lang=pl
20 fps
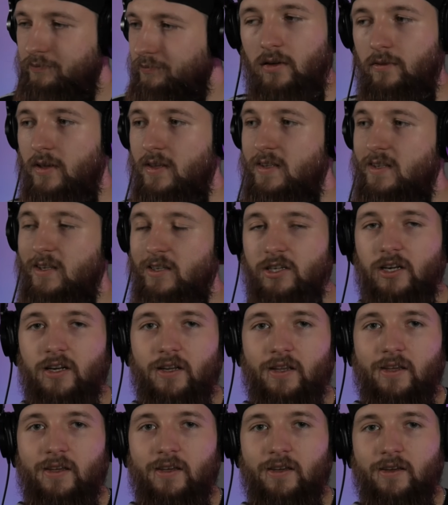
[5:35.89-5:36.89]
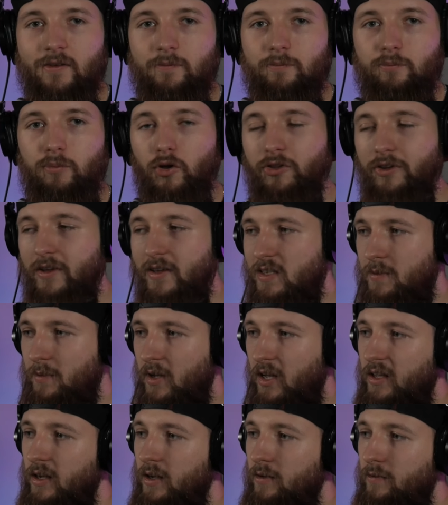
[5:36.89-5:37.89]
Więc jeżeli po tej
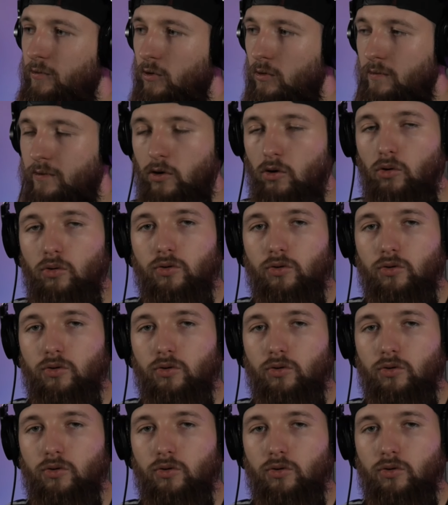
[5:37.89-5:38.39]
zmianie w konfigu,